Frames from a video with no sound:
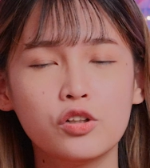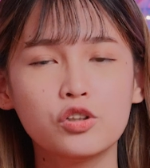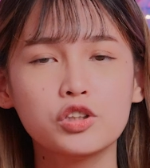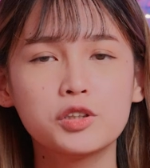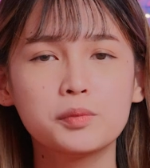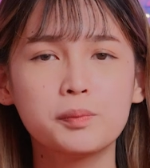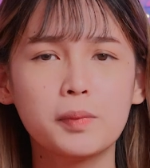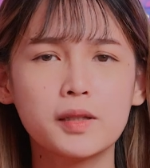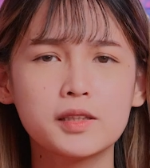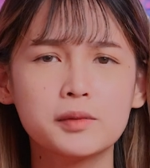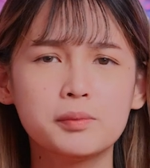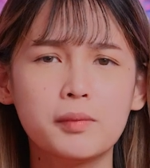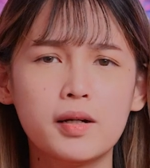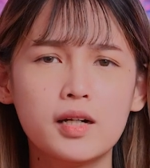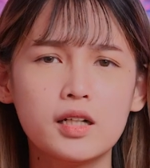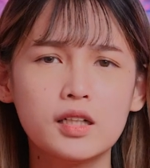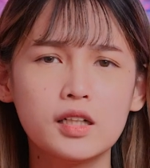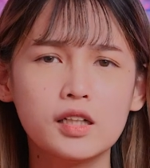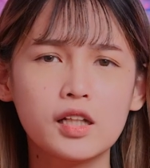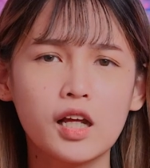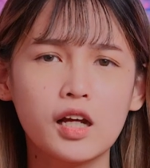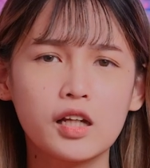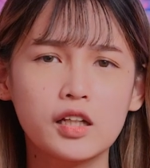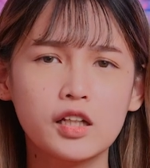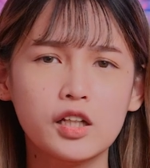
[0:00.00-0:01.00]
Terus pas
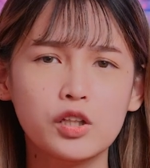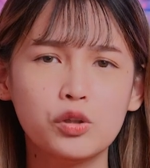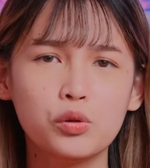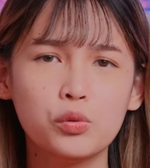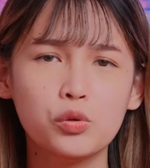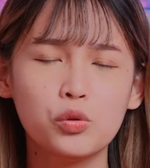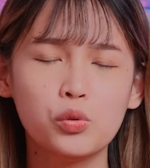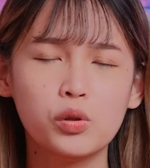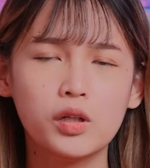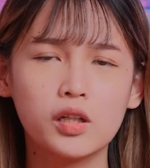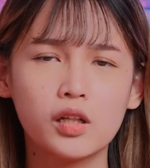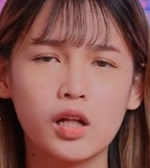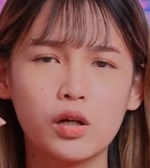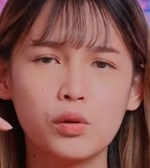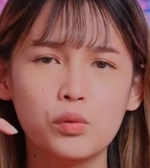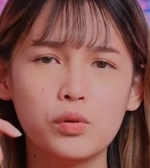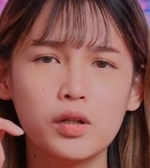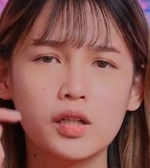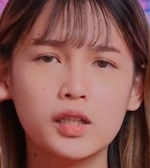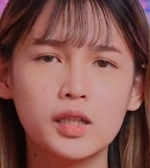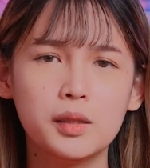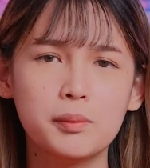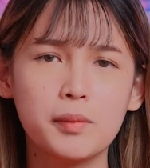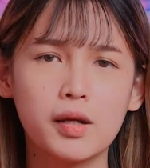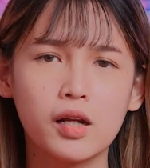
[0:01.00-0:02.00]
banget hari itu kulit aku
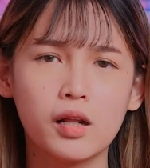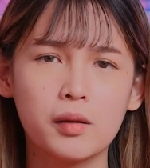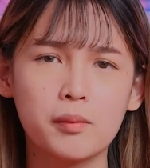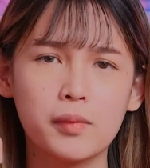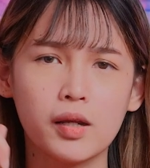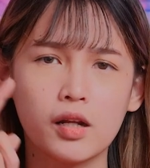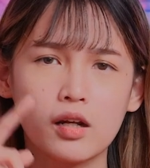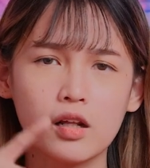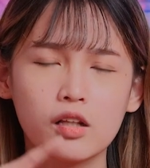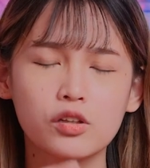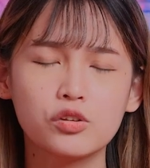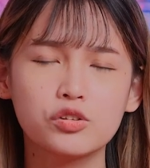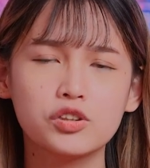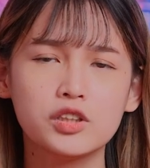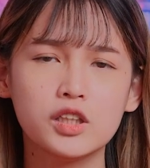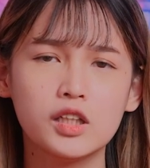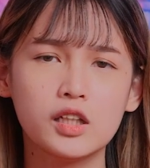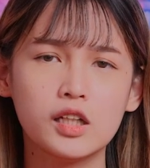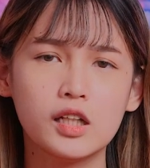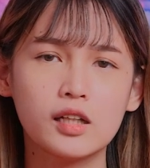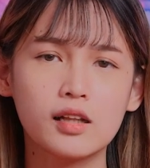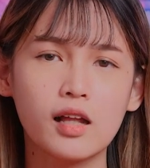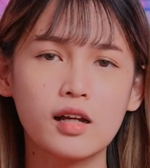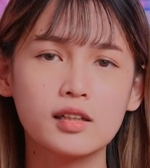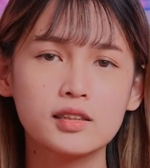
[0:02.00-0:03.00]
lagi merah-merah terus
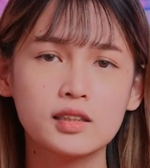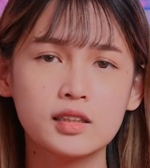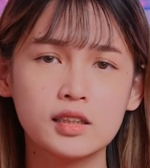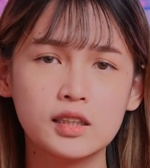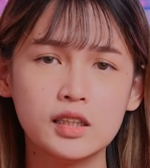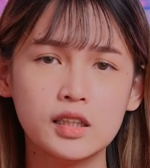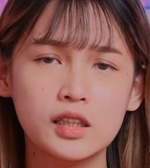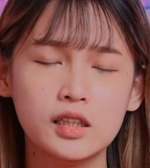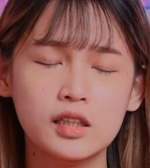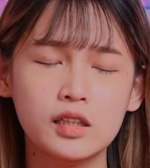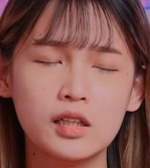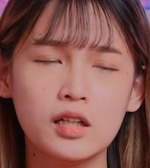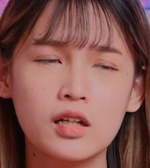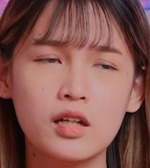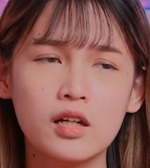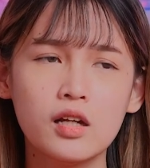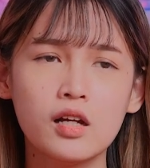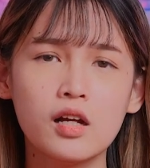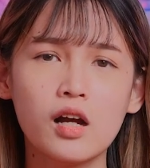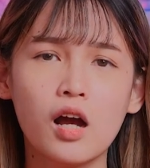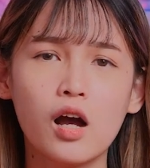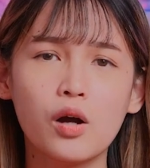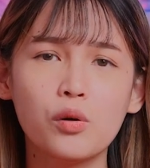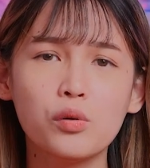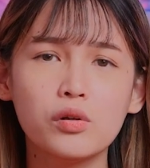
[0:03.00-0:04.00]
iritasi.
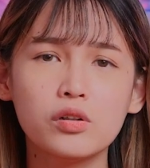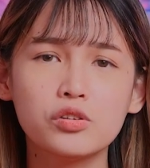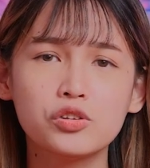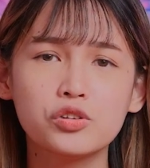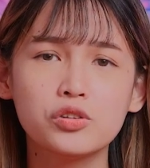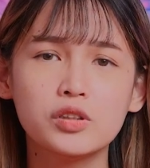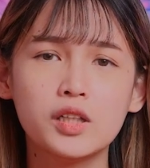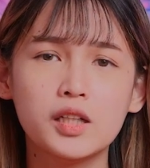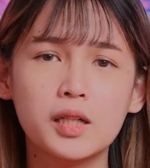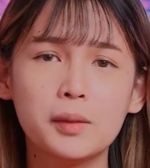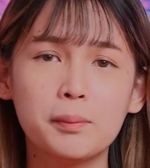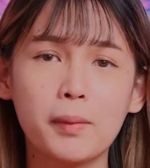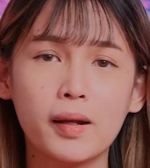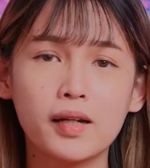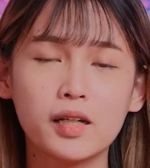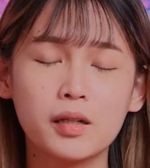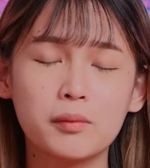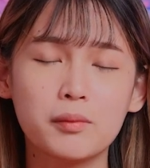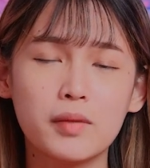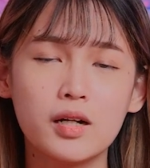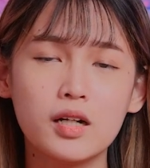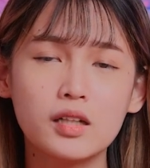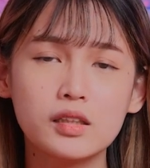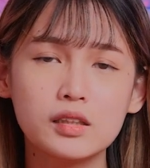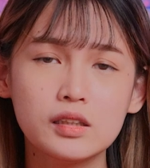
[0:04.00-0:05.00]
Aku langsung jadi panik
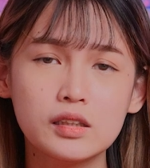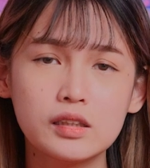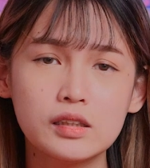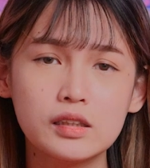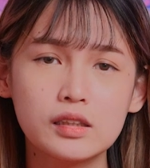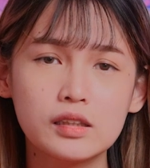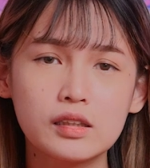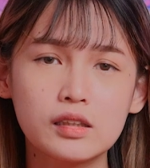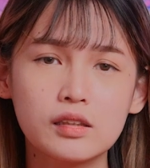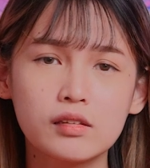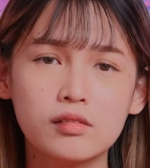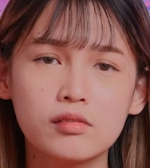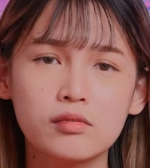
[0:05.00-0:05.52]
banget.